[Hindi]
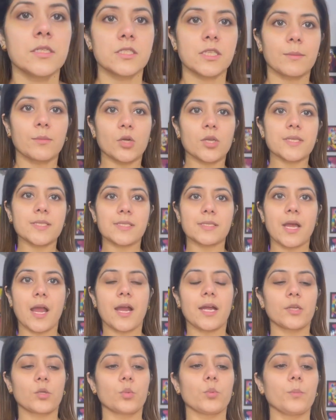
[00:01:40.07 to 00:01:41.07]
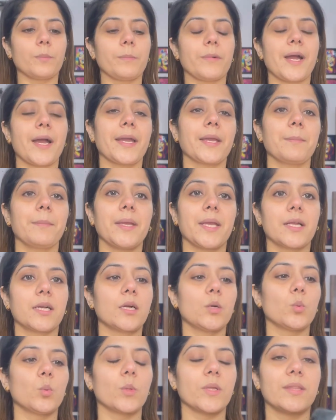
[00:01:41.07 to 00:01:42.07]
सो i'm going to start my
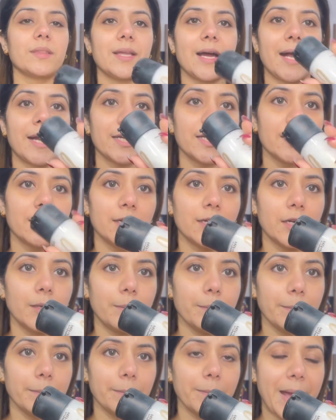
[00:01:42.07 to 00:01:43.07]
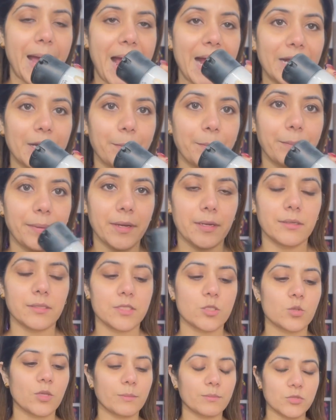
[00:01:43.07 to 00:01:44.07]
makeup with that uh, mac uh,
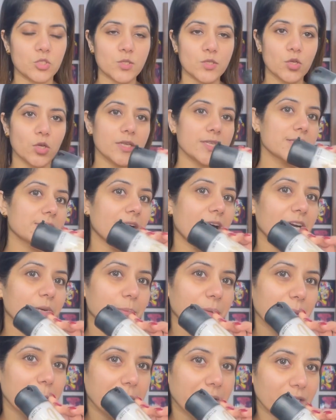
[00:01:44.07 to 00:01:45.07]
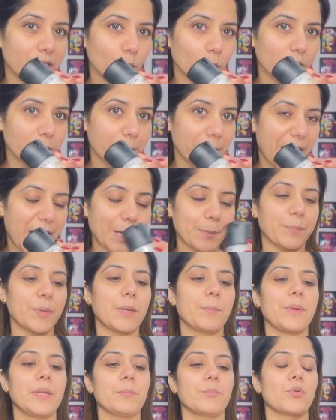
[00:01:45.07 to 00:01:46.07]
so i'm just going to start my makeup with mac
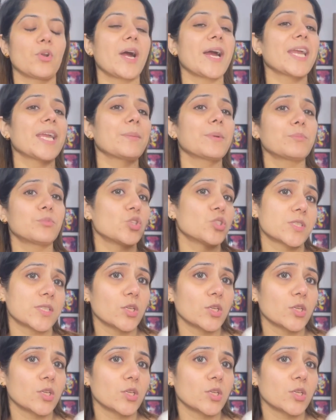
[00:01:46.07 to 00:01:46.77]
prep and prime i'm